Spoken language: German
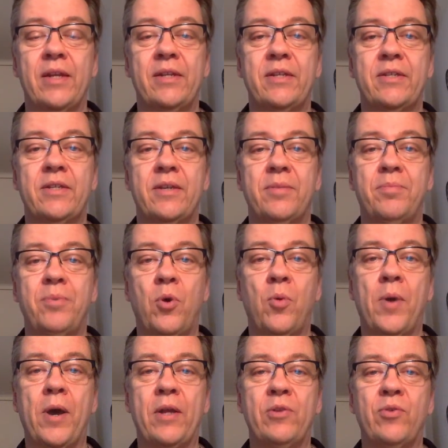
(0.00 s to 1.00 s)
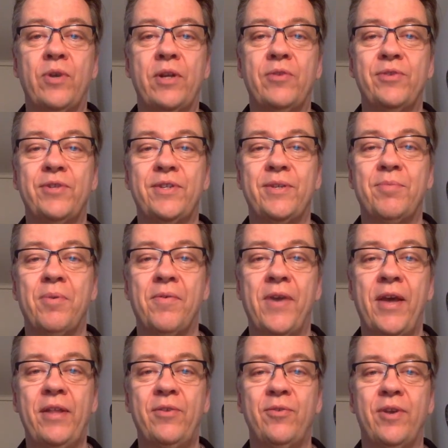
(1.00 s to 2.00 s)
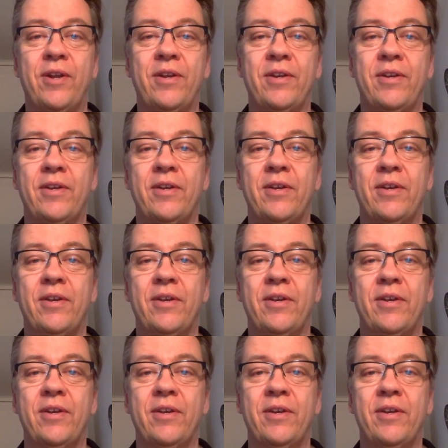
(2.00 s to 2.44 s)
diese Beobachtungen und diese Bewertungen.